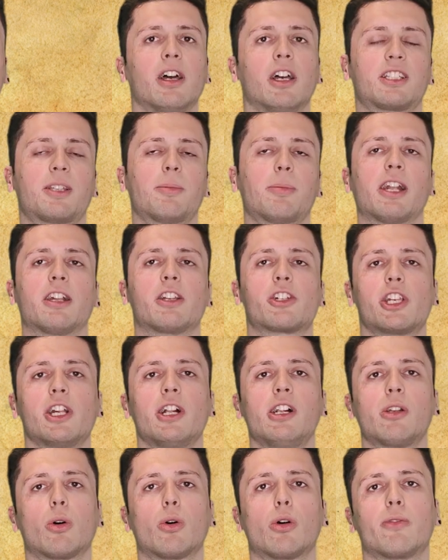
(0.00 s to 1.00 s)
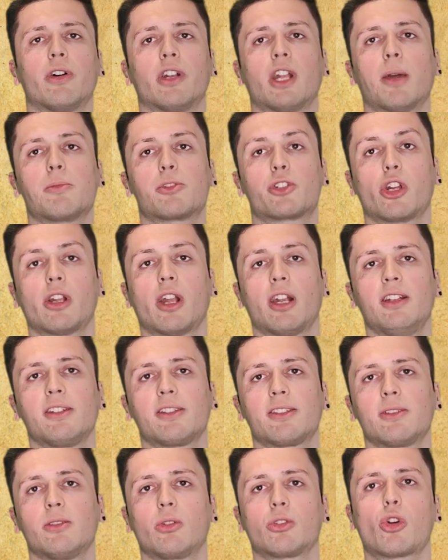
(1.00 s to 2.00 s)
Es gibt eine Schilderung von einem
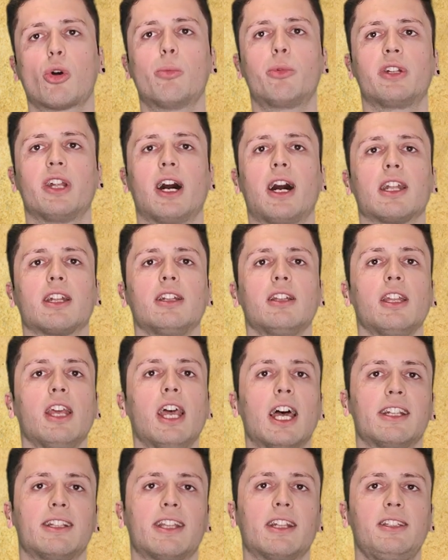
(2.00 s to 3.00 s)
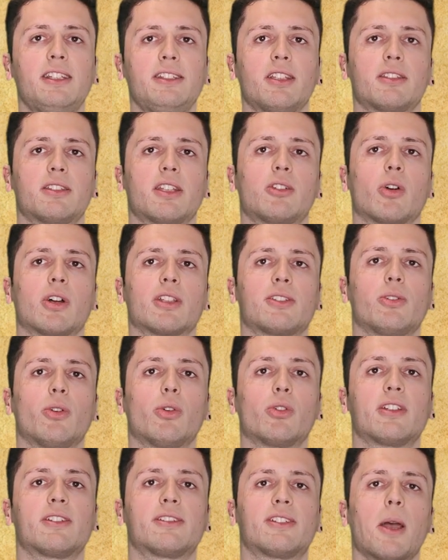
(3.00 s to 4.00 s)
Journalisten und Kommunaden, der diese
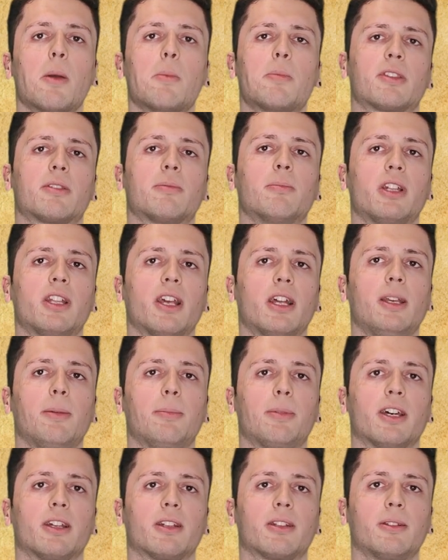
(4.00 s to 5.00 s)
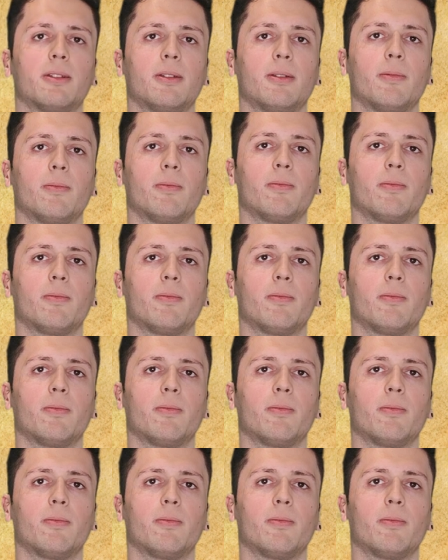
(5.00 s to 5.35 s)
Situation selbst miterlebt hat.